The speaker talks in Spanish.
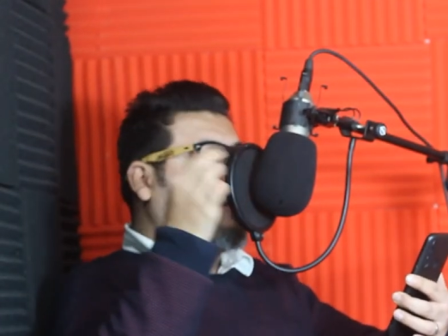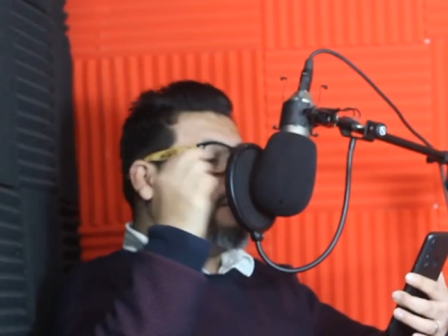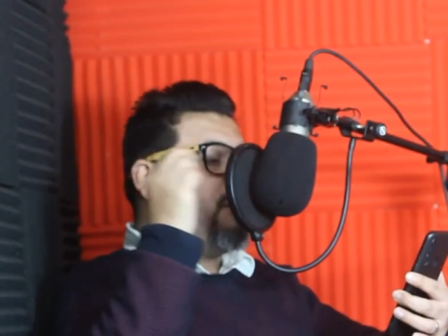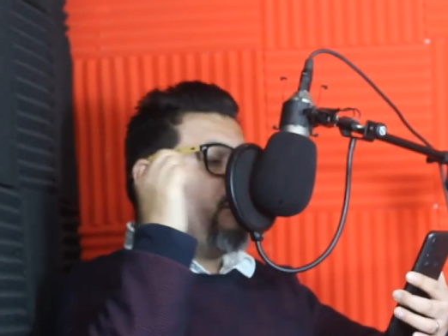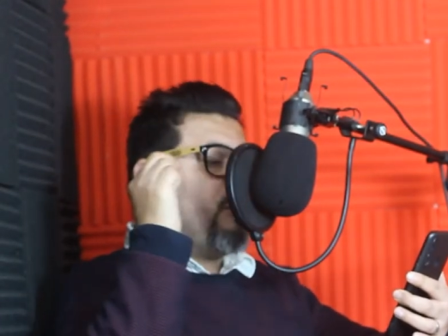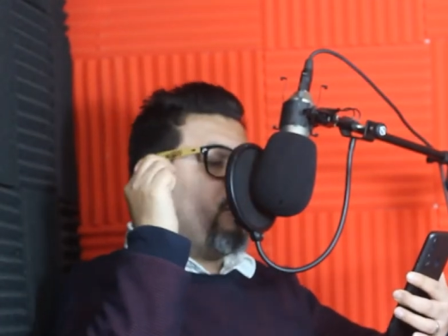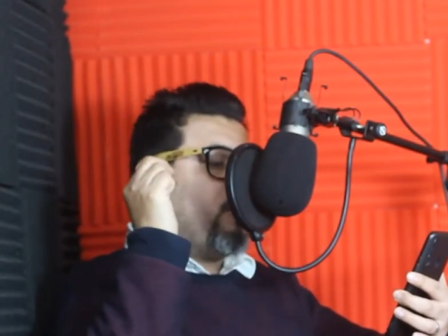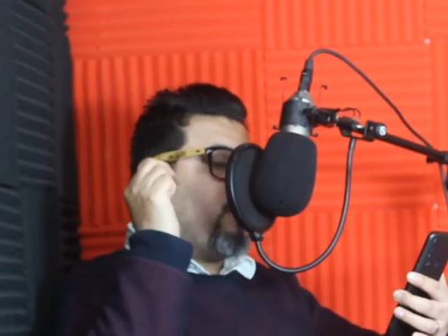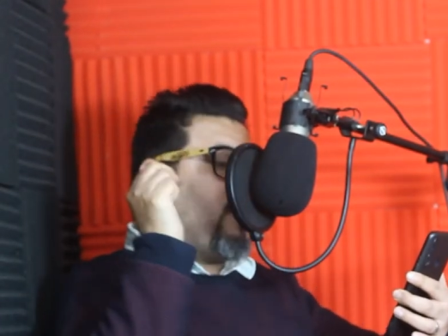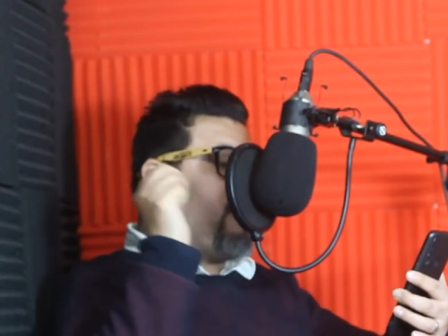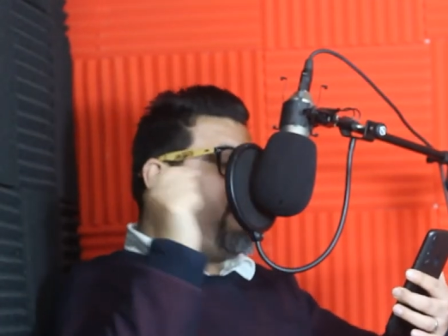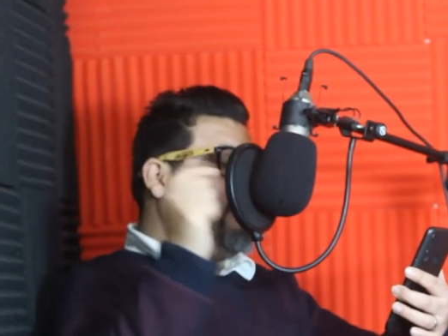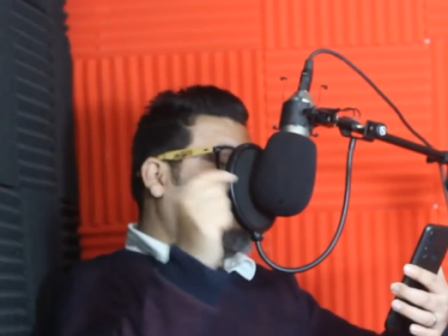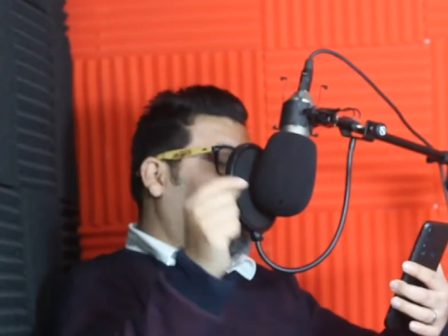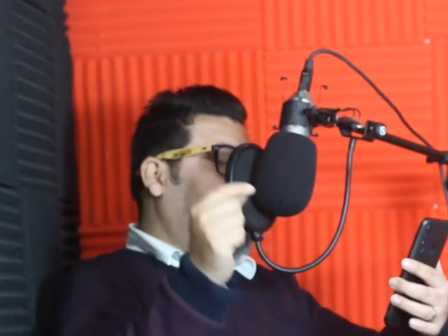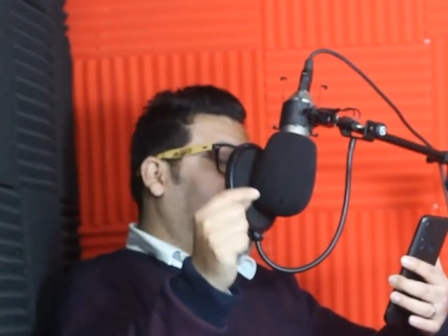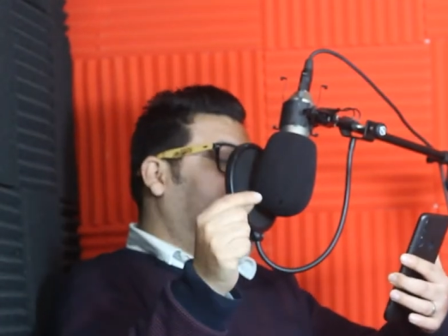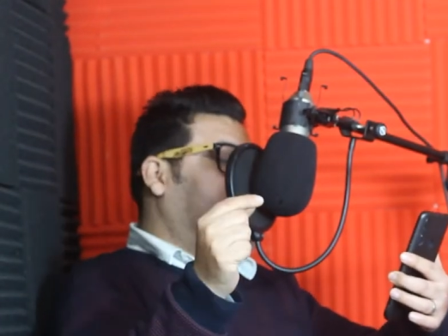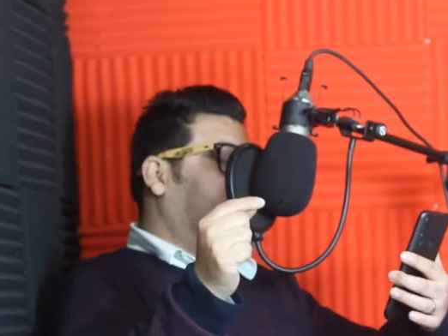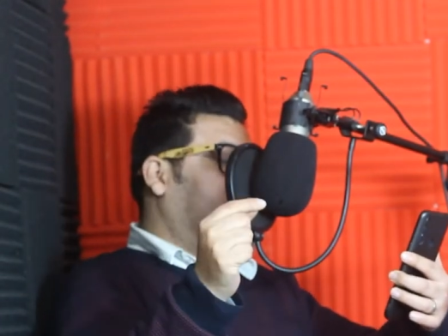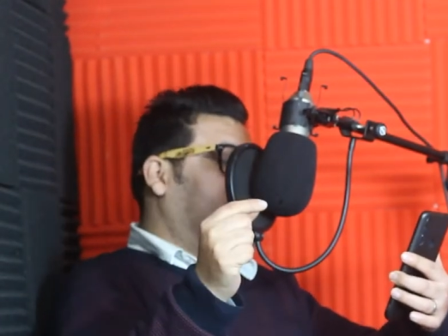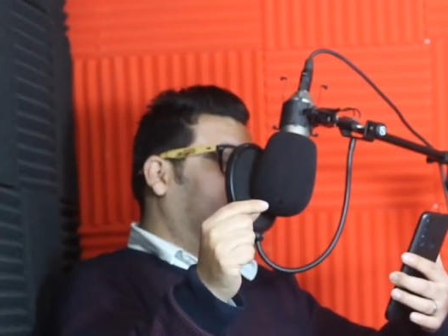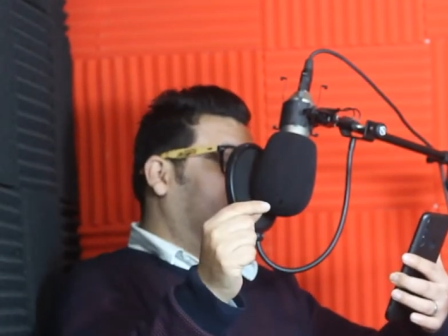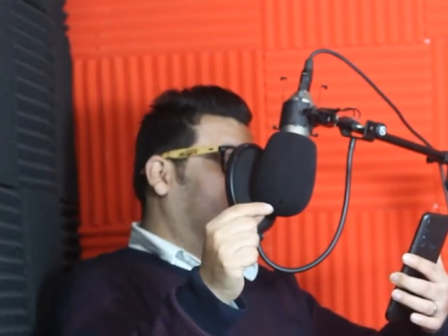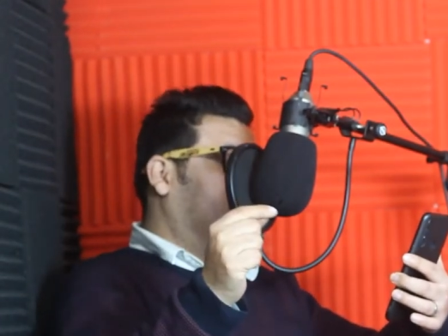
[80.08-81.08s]
en tu
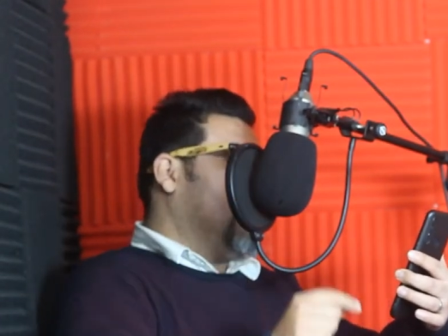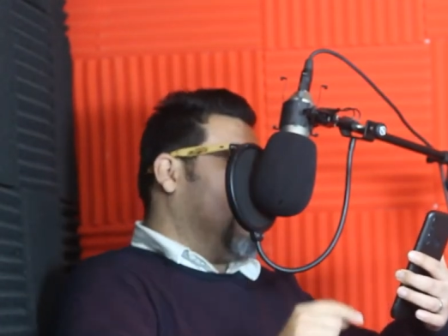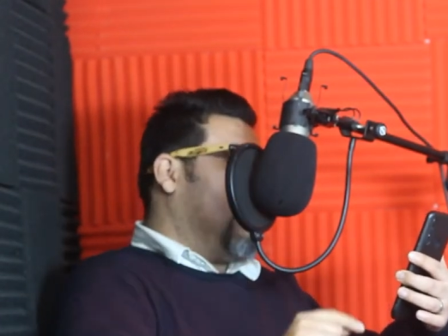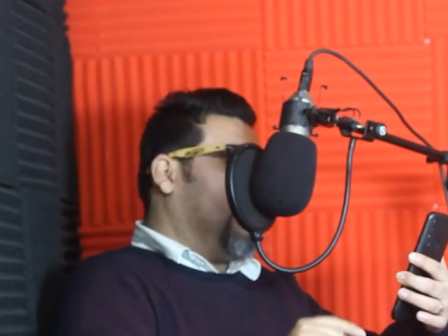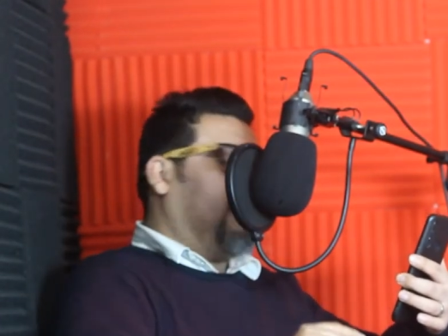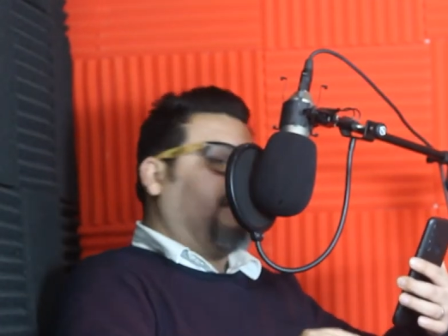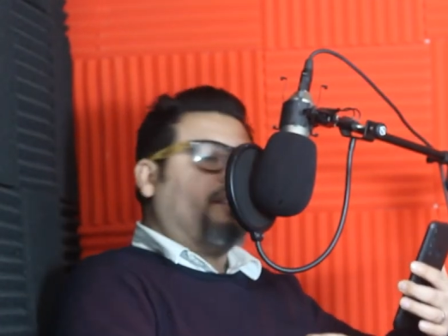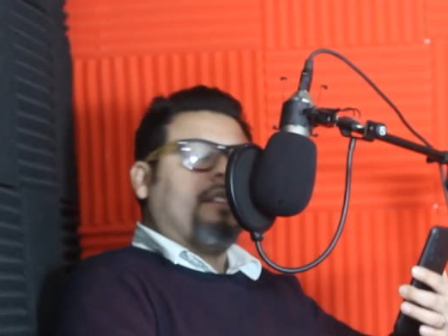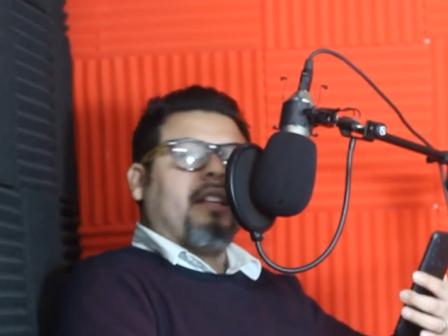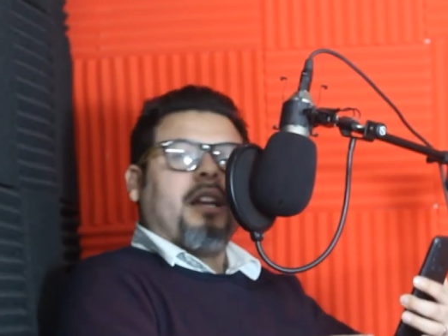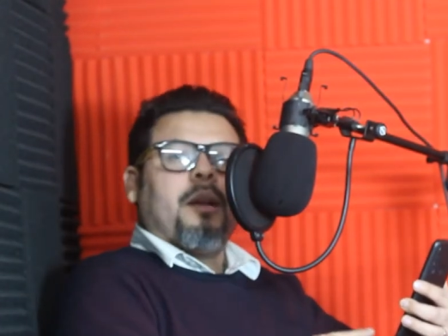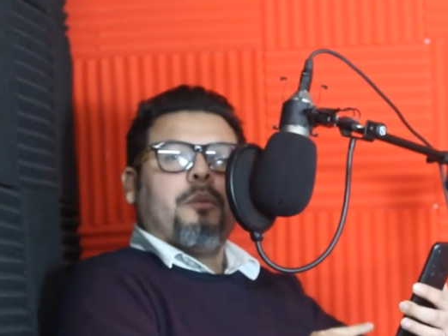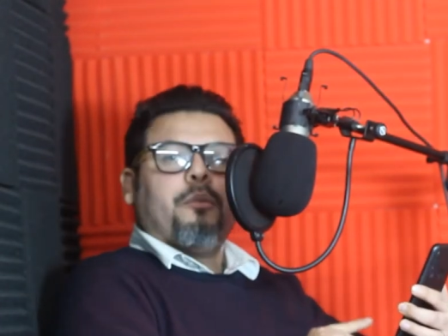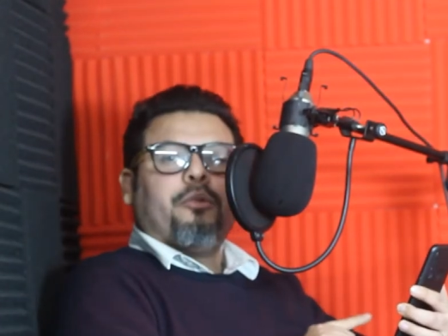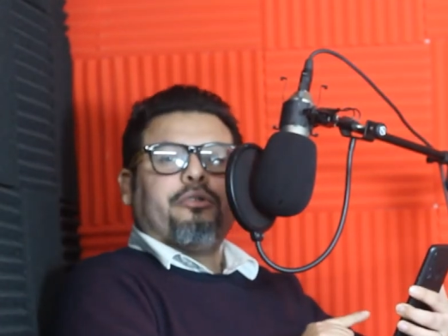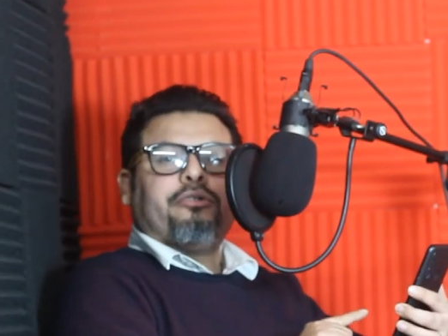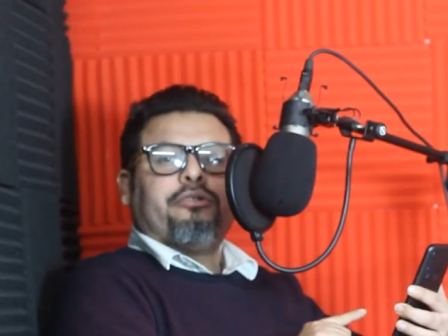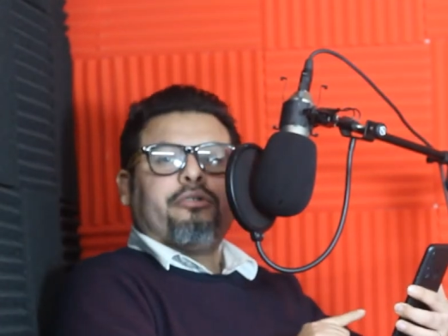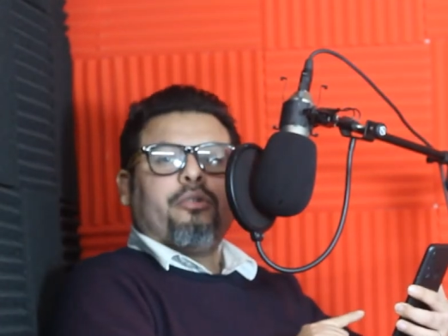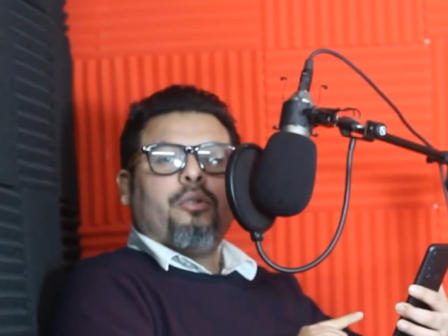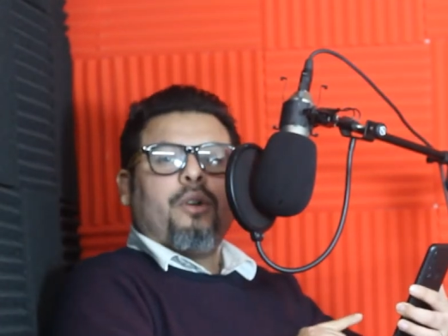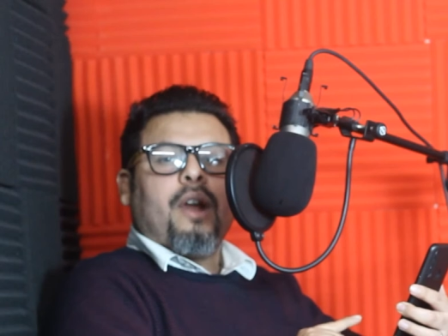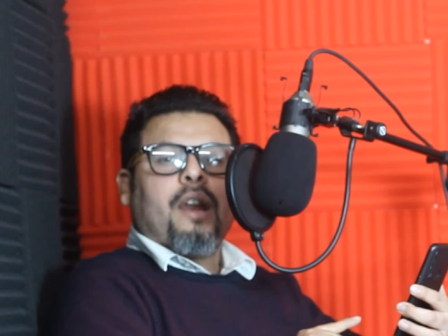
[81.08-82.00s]
FM. Aquí tenemos